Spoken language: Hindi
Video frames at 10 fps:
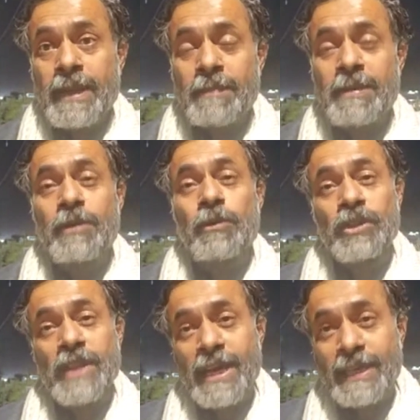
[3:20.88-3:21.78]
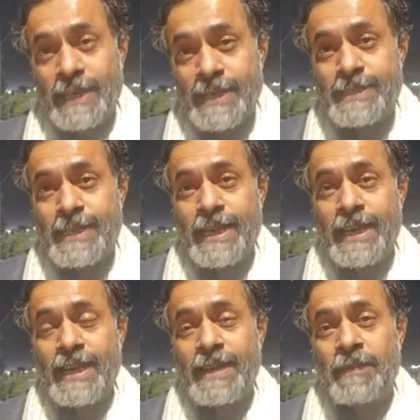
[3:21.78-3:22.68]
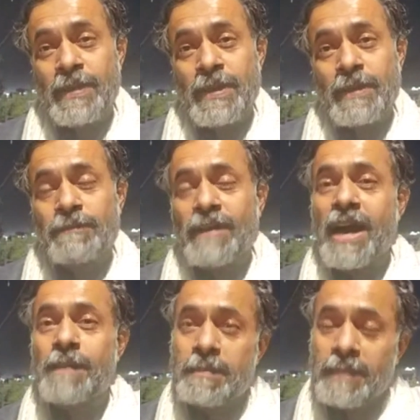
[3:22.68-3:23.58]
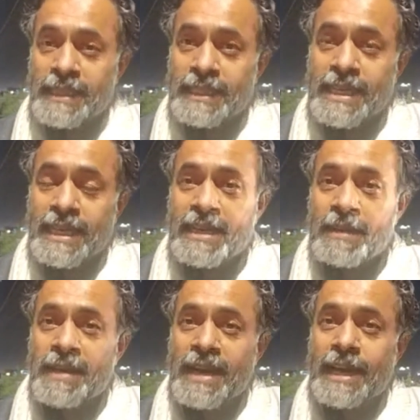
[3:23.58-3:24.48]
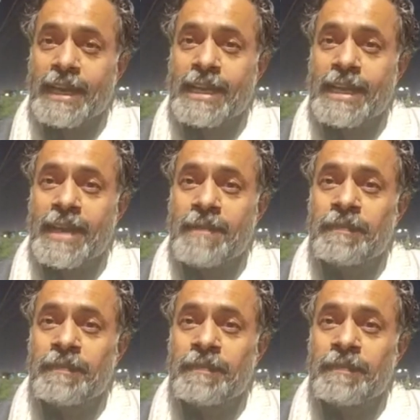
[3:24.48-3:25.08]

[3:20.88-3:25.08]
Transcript: खबर उत्तराखंड से है वहां पे बंद की गई खबर आ रही है